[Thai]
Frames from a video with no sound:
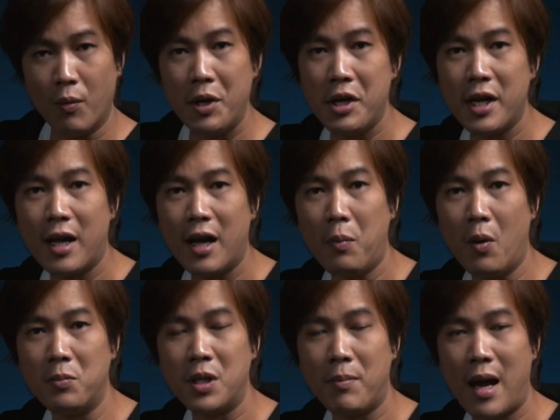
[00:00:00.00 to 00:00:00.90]
วันนี้นะครับผ
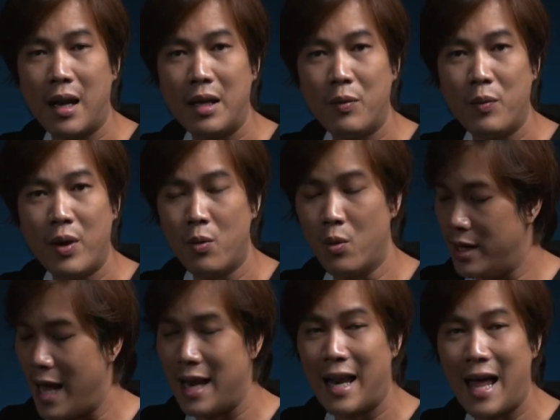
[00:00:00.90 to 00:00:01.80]
มจะมารีวิว
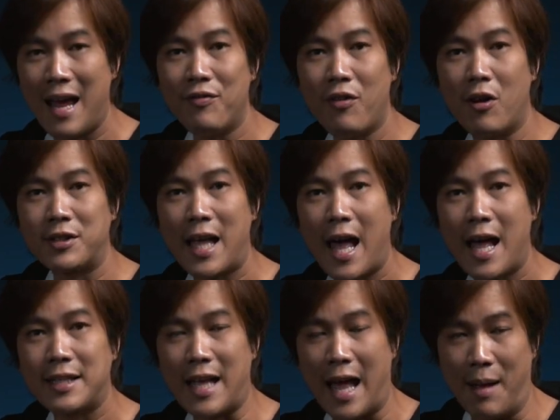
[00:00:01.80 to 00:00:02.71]
Nanlite Forza
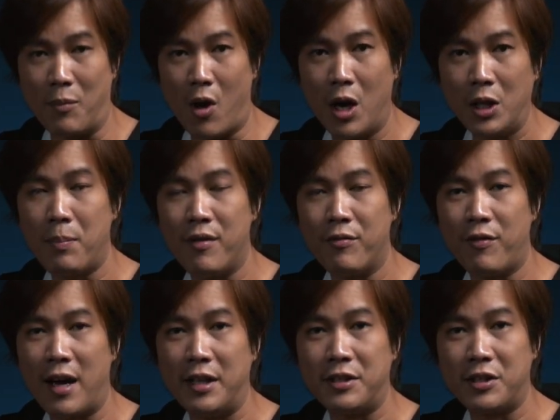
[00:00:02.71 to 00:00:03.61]
สามร้อยเป็นไฟ
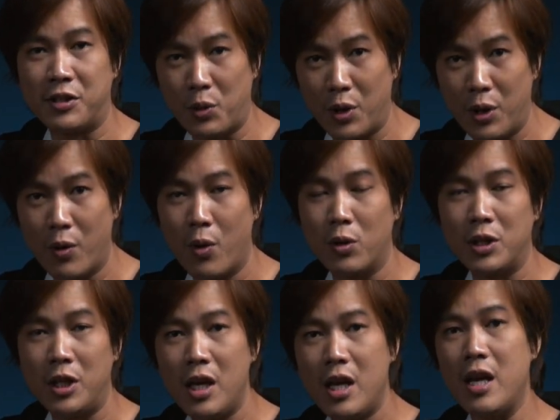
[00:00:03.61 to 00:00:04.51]
สตูดิโอ
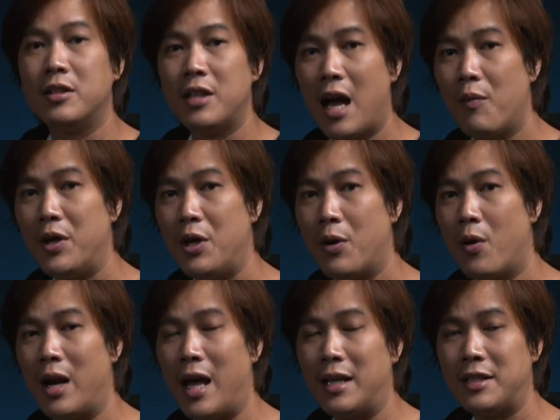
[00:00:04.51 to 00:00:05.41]
ที่ช่างวิดีโอ
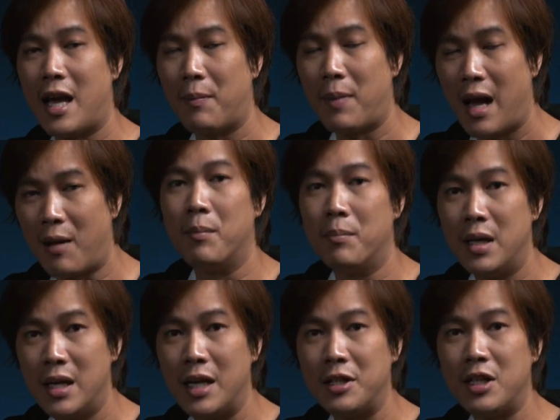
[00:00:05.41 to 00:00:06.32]
และช่างภาพ
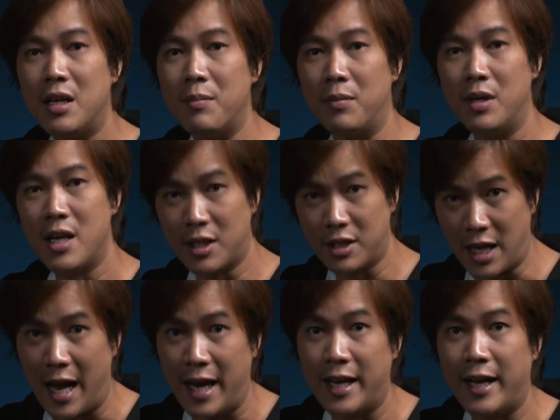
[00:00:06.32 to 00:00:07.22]
มืออาชีพเลือก
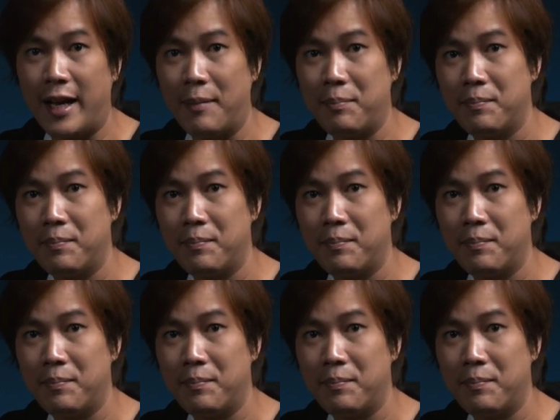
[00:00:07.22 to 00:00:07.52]
ใช้นะครับ